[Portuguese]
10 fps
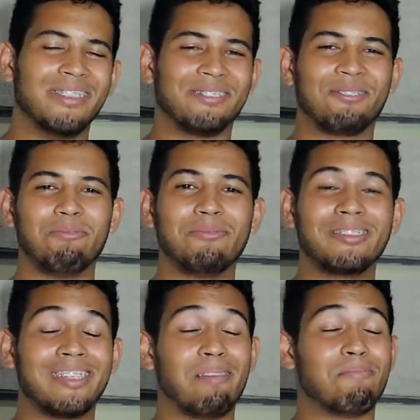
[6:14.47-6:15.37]
Mano,
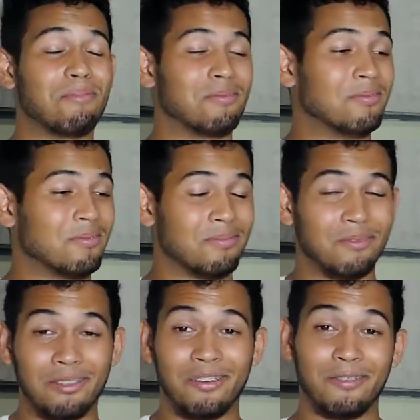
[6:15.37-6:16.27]
como sempre,
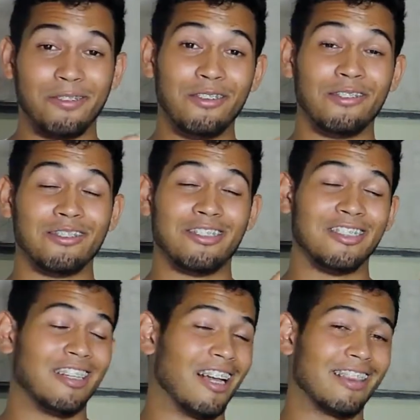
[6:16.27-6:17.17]
o, o nível
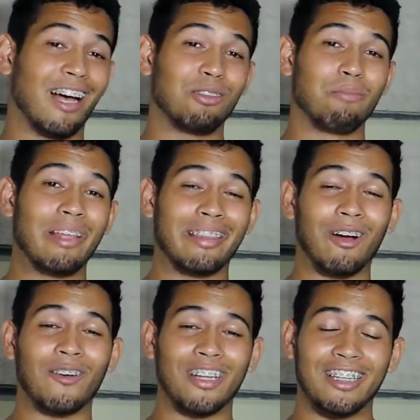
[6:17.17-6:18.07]
de retardo
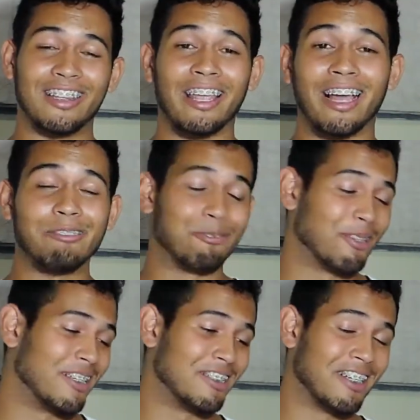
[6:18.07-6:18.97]
mental que ele tem
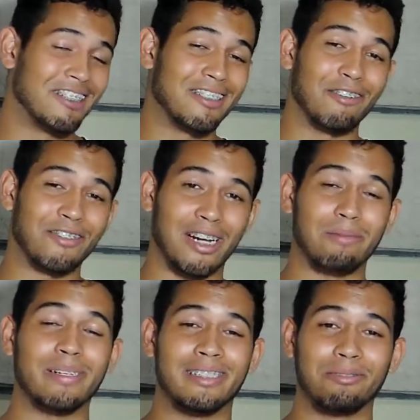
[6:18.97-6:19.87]
ajuda a gente a
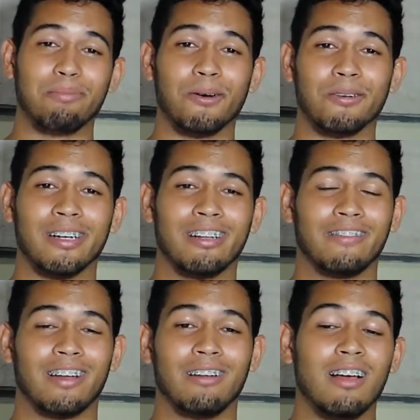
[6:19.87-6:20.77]
ficar mais de boa,
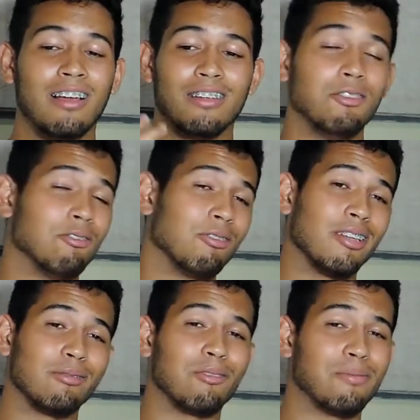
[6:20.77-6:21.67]
né, velho? E o
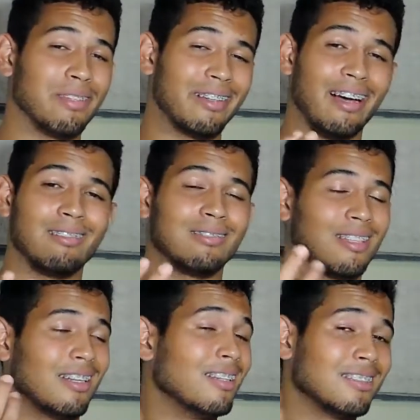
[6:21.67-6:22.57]
lendo comentários
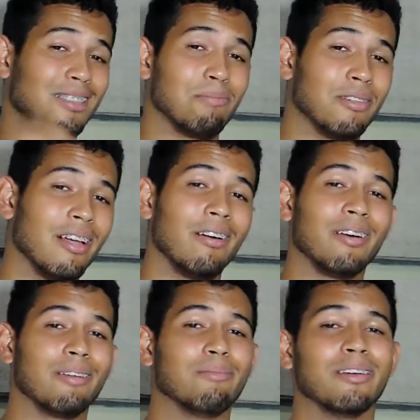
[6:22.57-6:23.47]
dele é sempre da
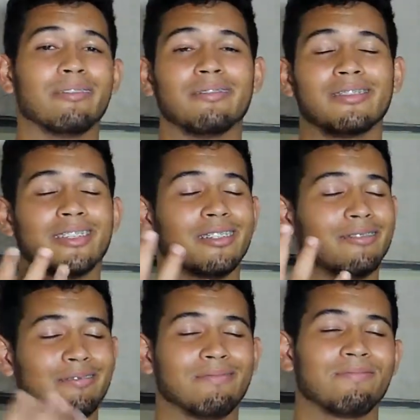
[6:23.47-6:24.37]
hora, mano.
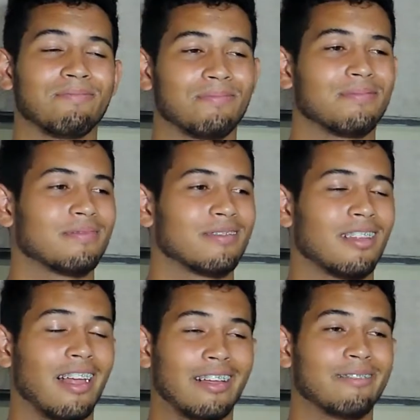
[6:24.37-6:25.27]
Então,
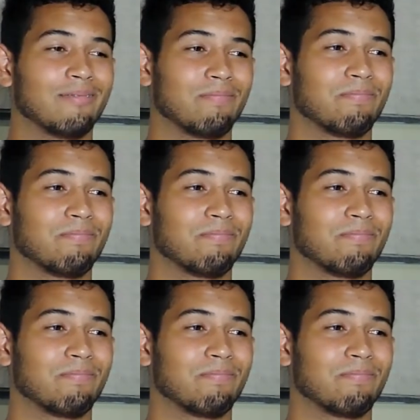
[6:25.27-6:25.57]
né?